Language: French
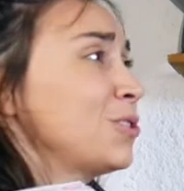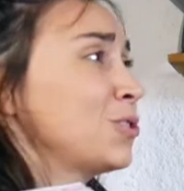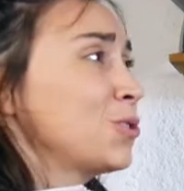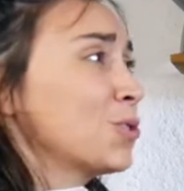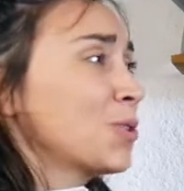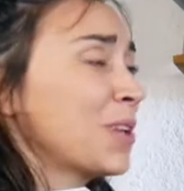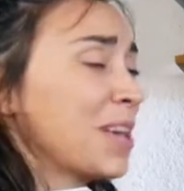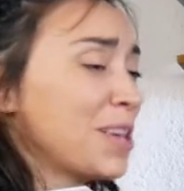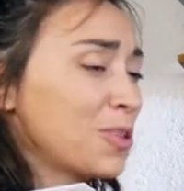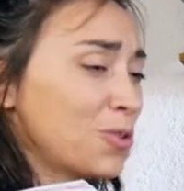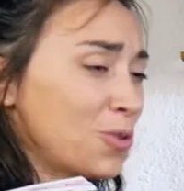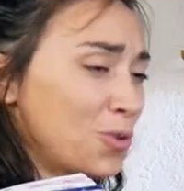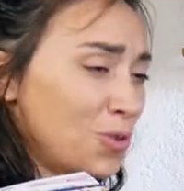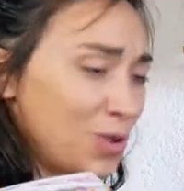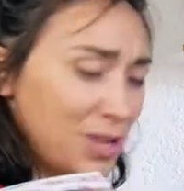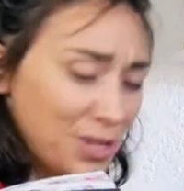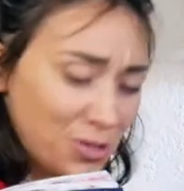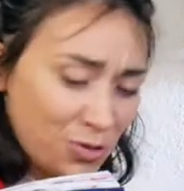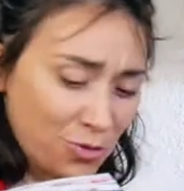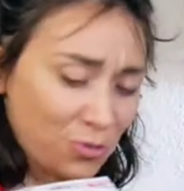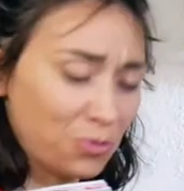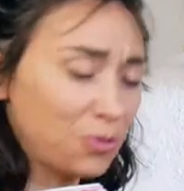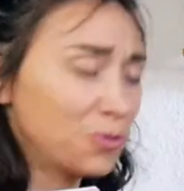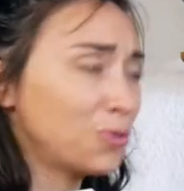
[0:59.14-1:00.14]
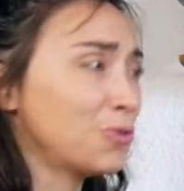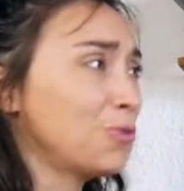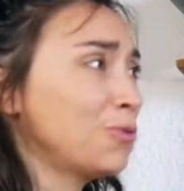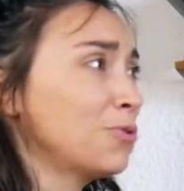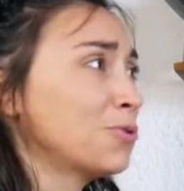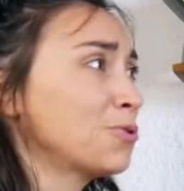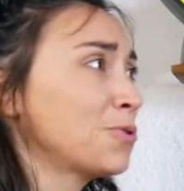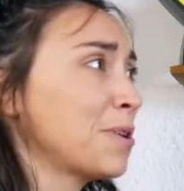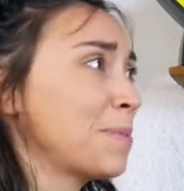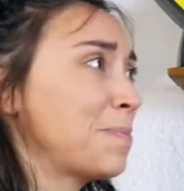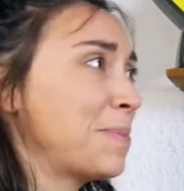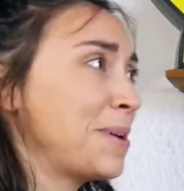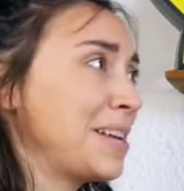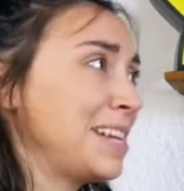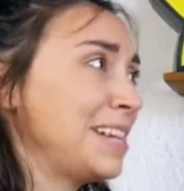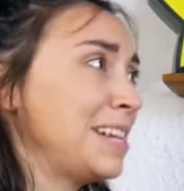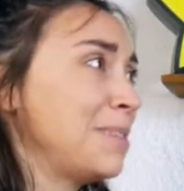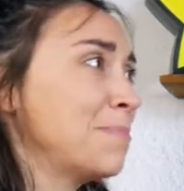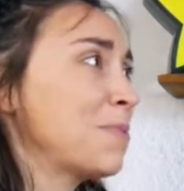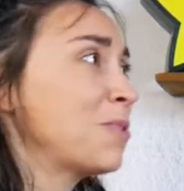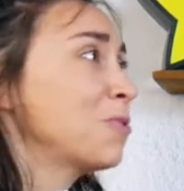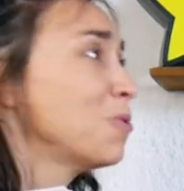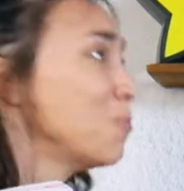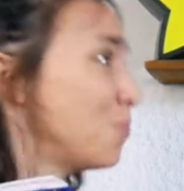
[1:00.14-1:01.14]
je crains que les Sudoku ne soient pas
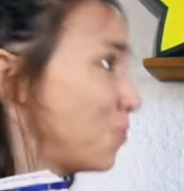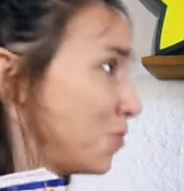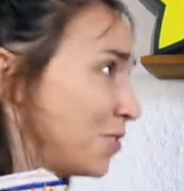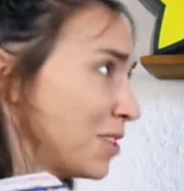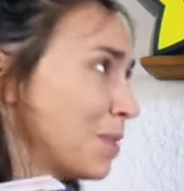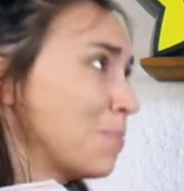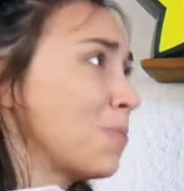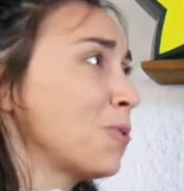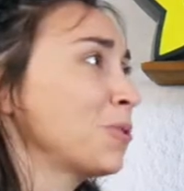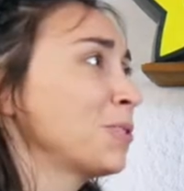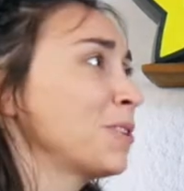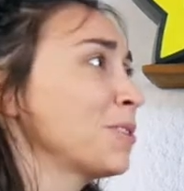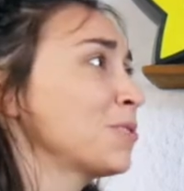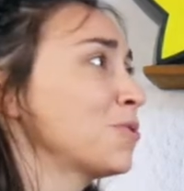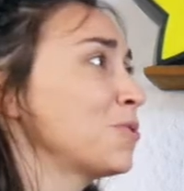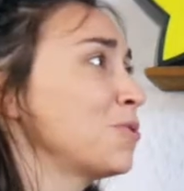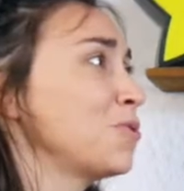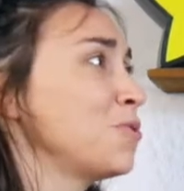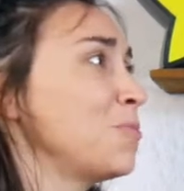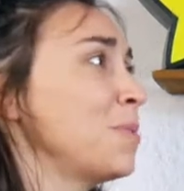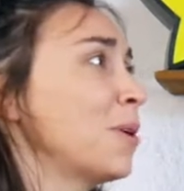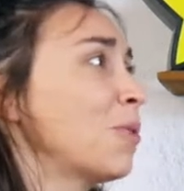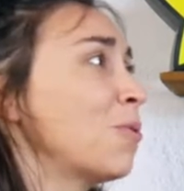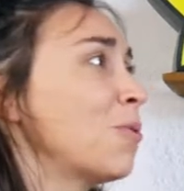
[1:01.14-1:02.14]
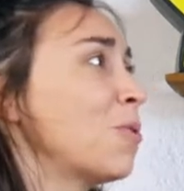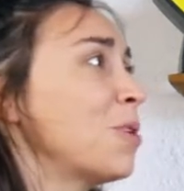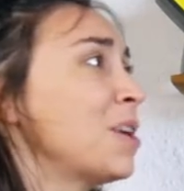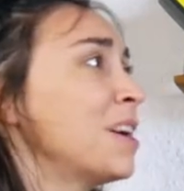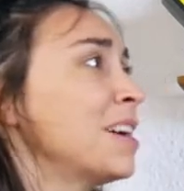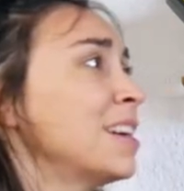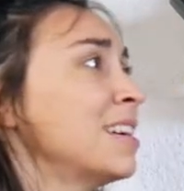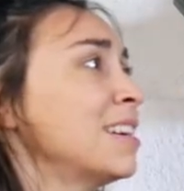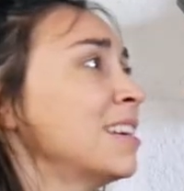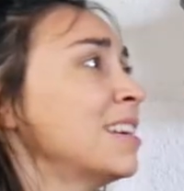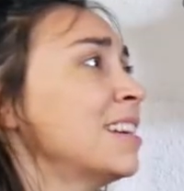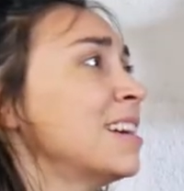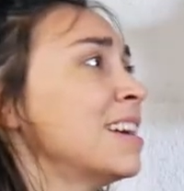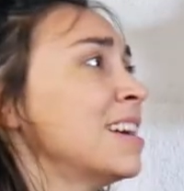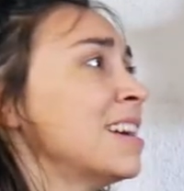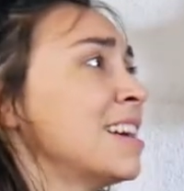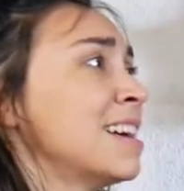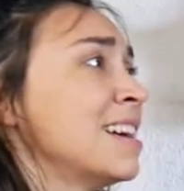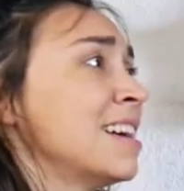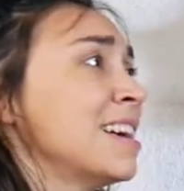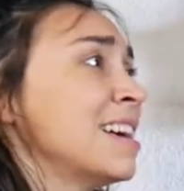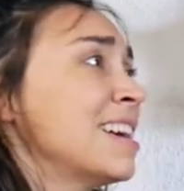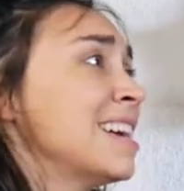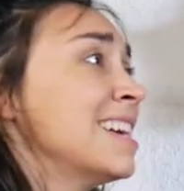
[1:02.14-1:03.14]
l'élément le plus important de ce numéro.
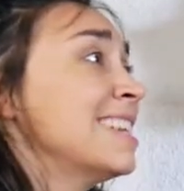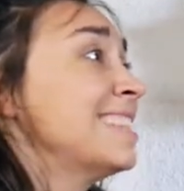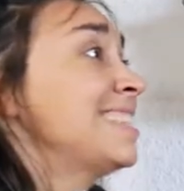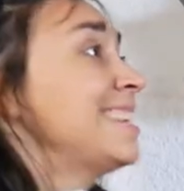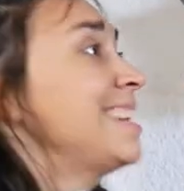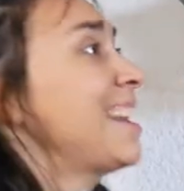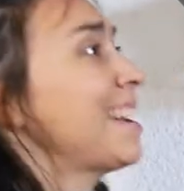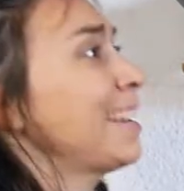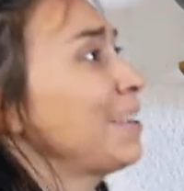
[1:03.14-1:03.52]
C'est la